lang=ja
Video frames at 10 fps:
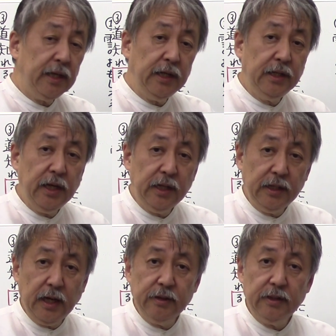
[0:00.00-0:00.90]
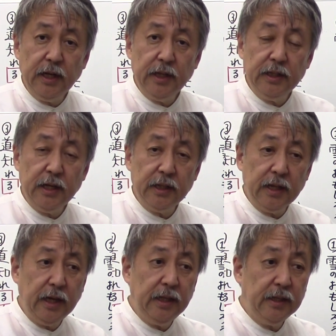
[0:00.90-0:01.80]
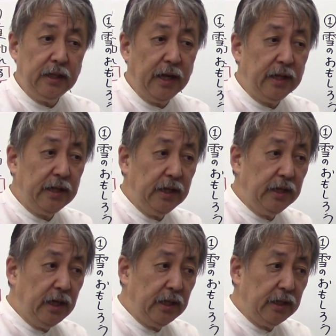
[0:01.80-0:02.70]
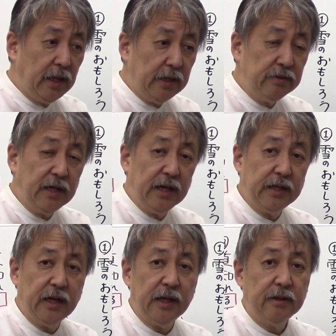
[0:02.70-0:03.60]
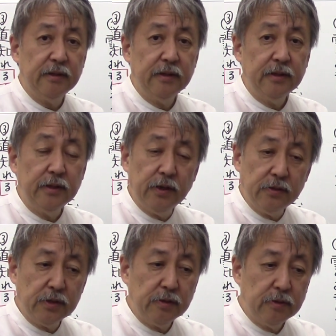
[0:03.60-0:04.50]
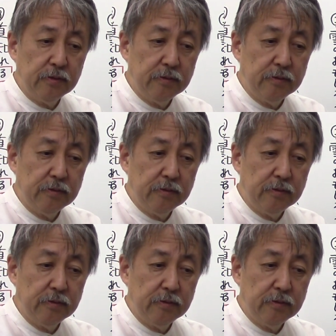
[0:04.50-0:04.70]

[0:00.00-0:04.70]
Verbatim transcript: タリタリタルタレタレタレタラタリタリタルタレタレどうぞ。